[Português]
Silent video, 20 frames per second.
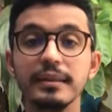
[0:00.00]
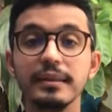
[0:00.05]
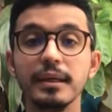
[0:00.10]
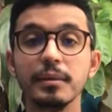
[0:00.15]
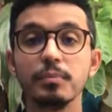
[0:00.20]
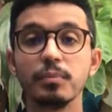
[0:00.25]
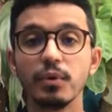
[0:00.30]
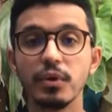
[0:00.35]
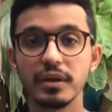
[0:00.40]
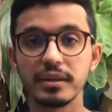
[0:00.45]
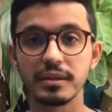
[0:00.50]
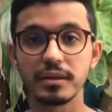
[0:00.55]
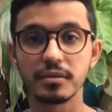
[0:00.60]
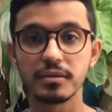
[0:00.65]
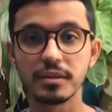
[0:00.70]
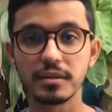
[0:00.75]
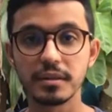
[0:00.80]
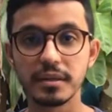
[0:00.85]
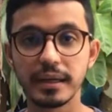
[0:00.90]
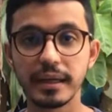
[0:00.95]
Depois
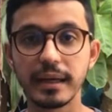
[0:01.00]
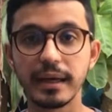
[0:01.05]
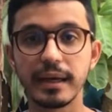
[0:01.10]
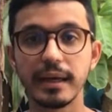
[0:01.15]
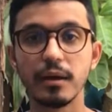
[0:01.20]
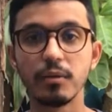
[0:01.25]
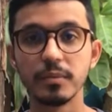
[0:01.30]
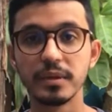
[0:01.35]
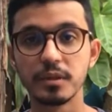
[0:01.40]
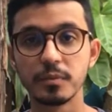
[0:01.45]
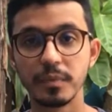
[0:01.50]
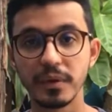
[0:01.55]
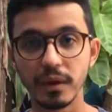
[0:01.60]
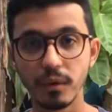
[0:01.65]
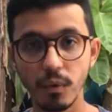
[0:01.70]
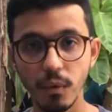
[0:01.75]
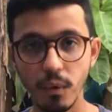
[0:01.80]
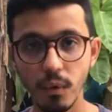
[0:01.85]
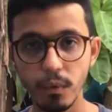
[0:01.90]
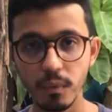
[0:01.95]
que eu sentir que ela realmente
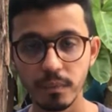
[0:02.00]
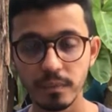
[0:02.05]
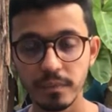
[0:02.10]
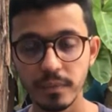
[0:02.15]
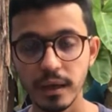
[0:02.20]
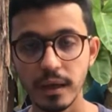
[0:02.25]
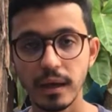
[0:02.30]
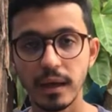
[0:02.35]
pegou,